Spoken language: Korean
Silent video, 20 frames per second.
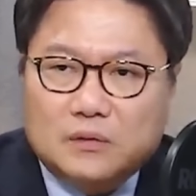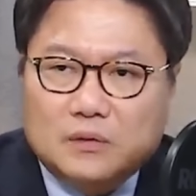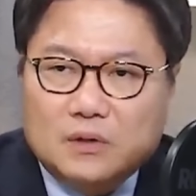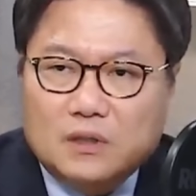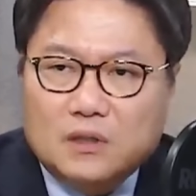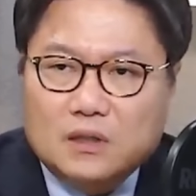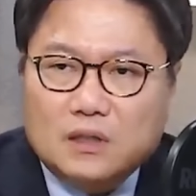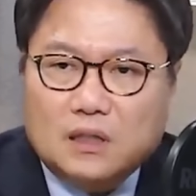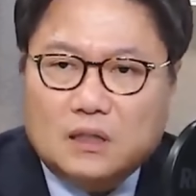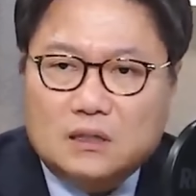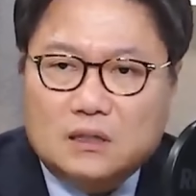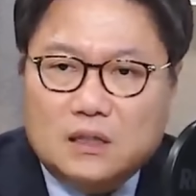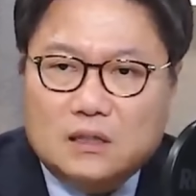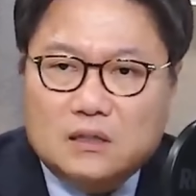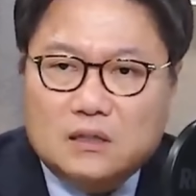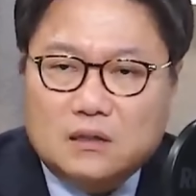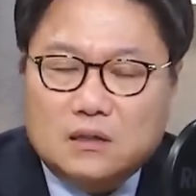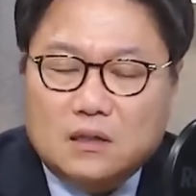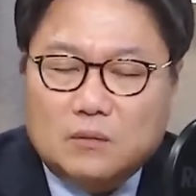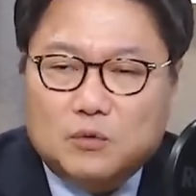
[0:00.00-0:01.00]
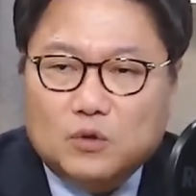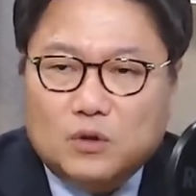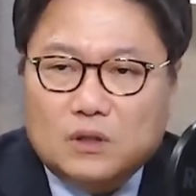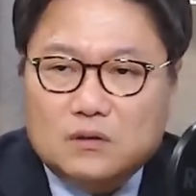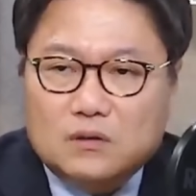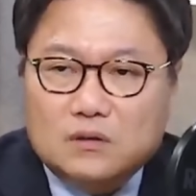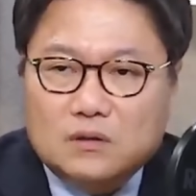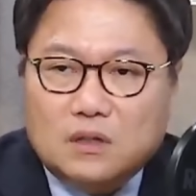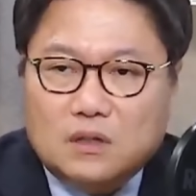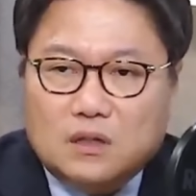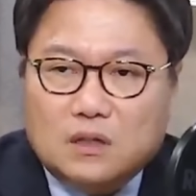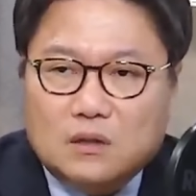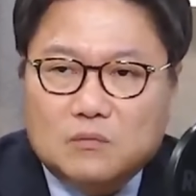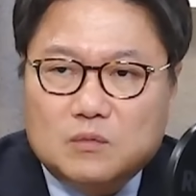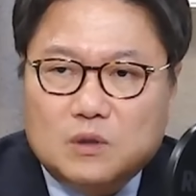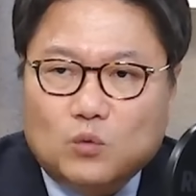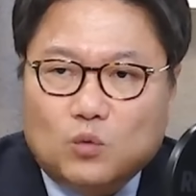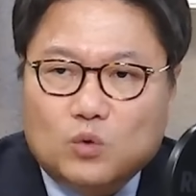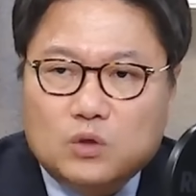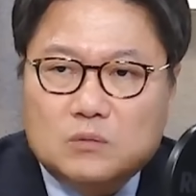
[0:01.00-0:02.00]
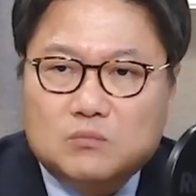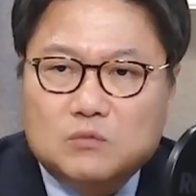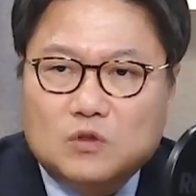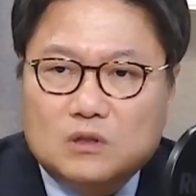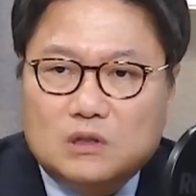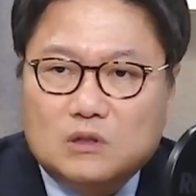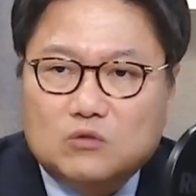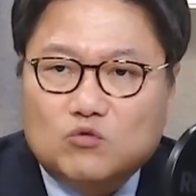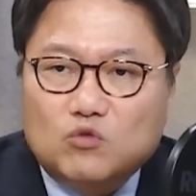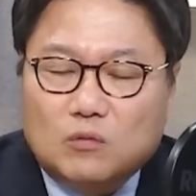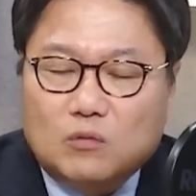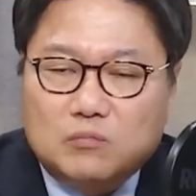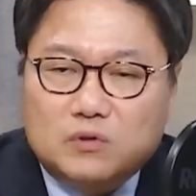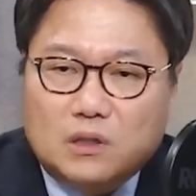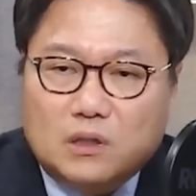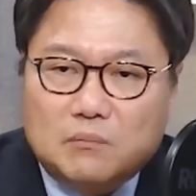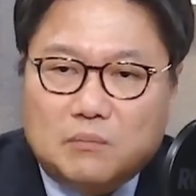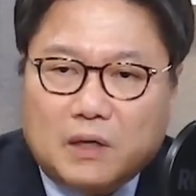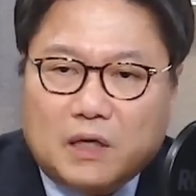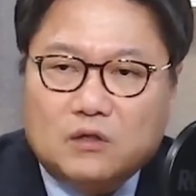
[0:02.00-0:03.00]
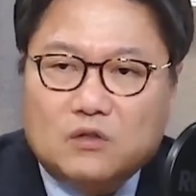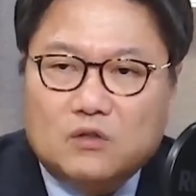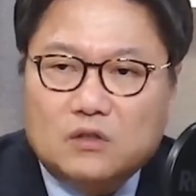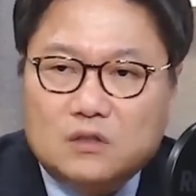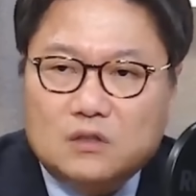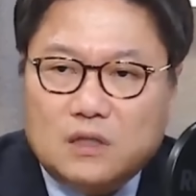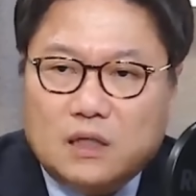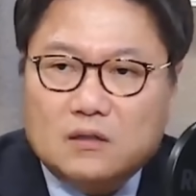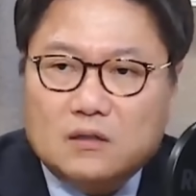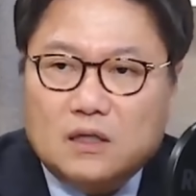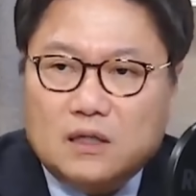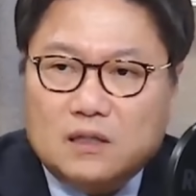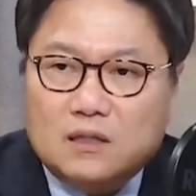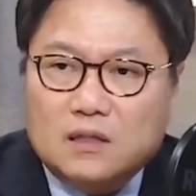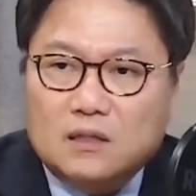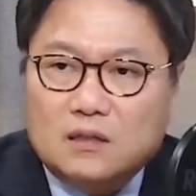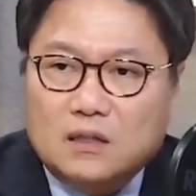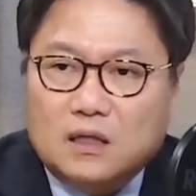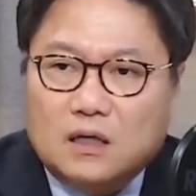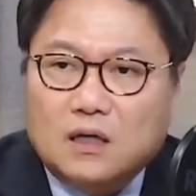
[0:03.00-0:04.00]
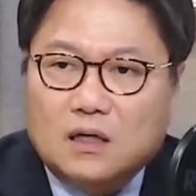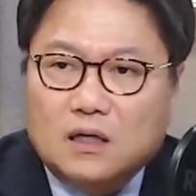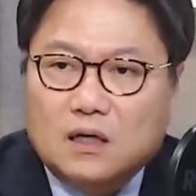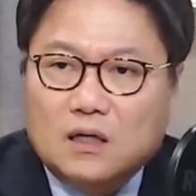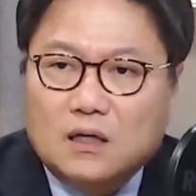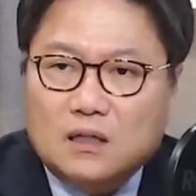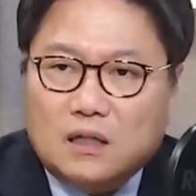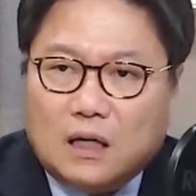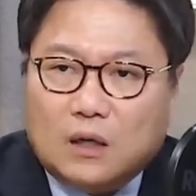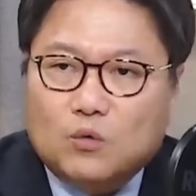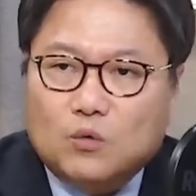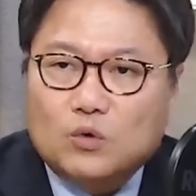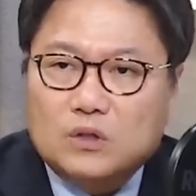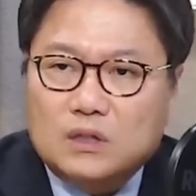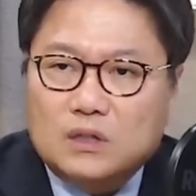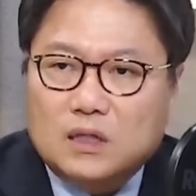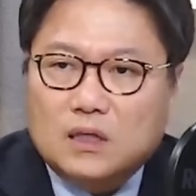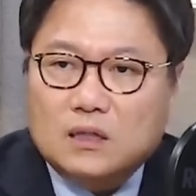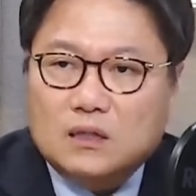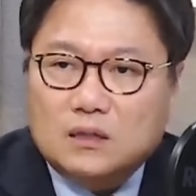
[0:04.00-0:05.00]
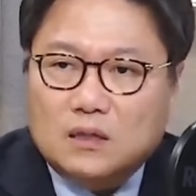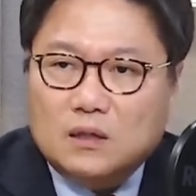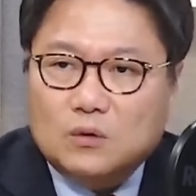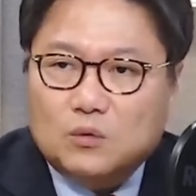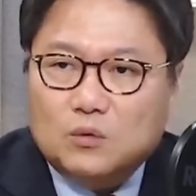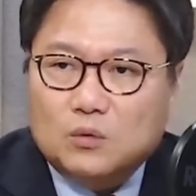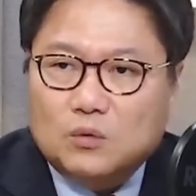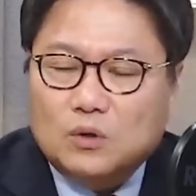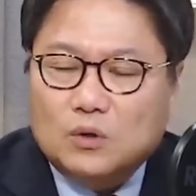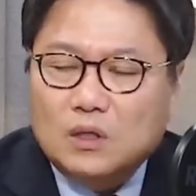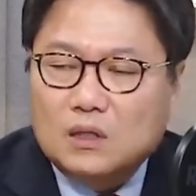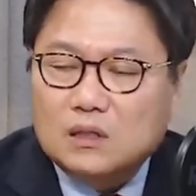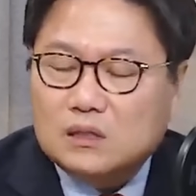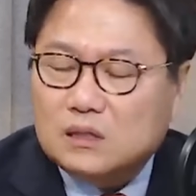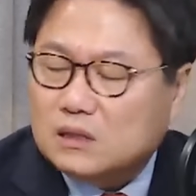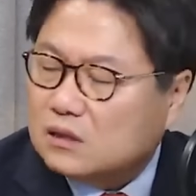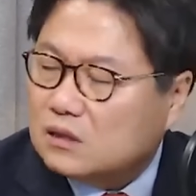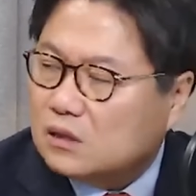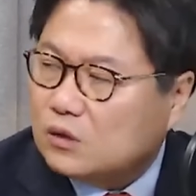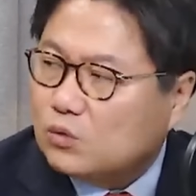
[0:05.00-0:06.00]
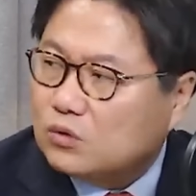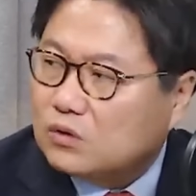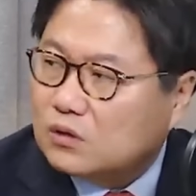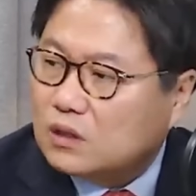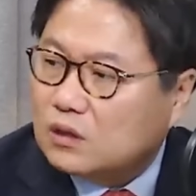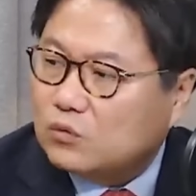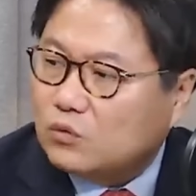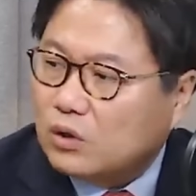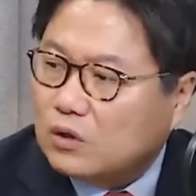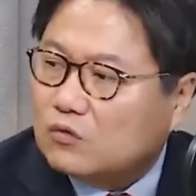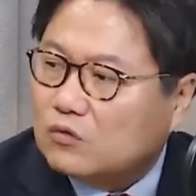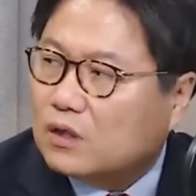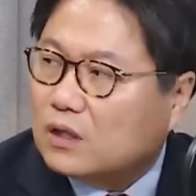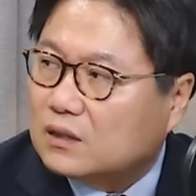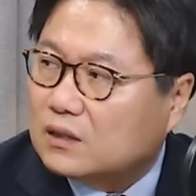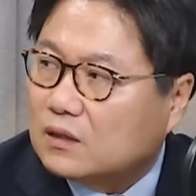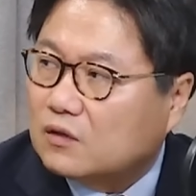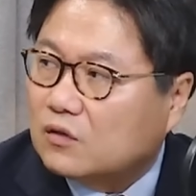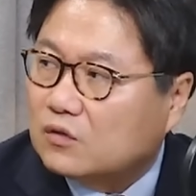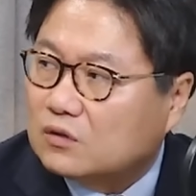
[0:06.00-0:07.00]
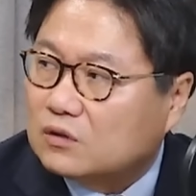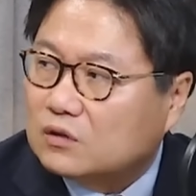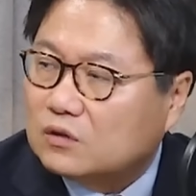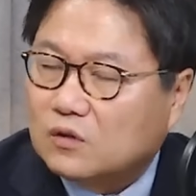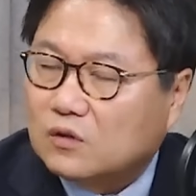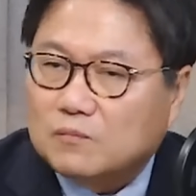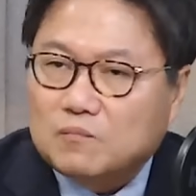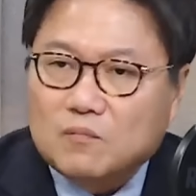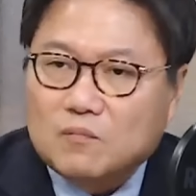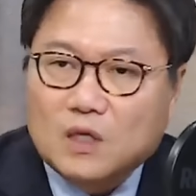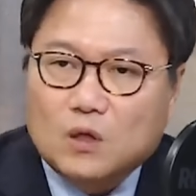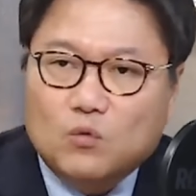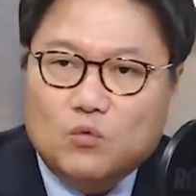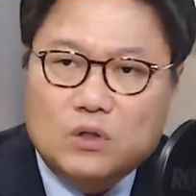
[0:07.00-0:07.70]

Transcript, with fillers: 네. 그러니까 이해찬 대표 같은 사람이 50년 집권 플랜 100년 해야 된다라고 이야기를 했고 실제로 그렇게 될 것 같았거든요. 그렇죠.